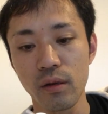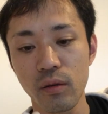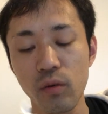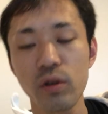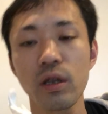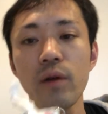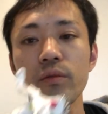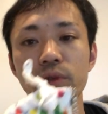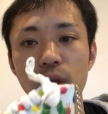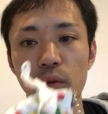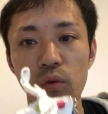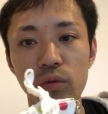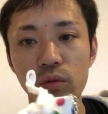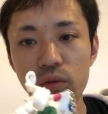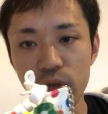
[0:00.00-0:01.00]
これ多分ね
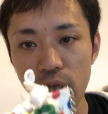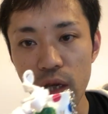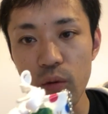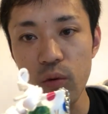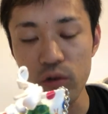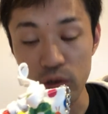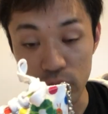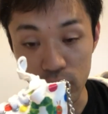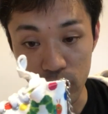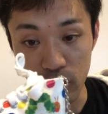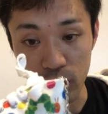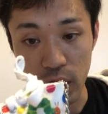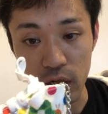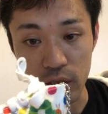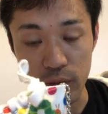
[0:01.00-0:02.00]
本当に絵本の
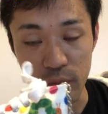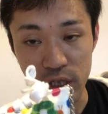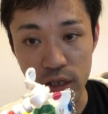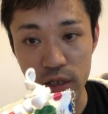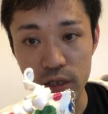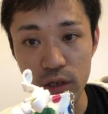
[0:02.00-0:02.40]
中でめちゃく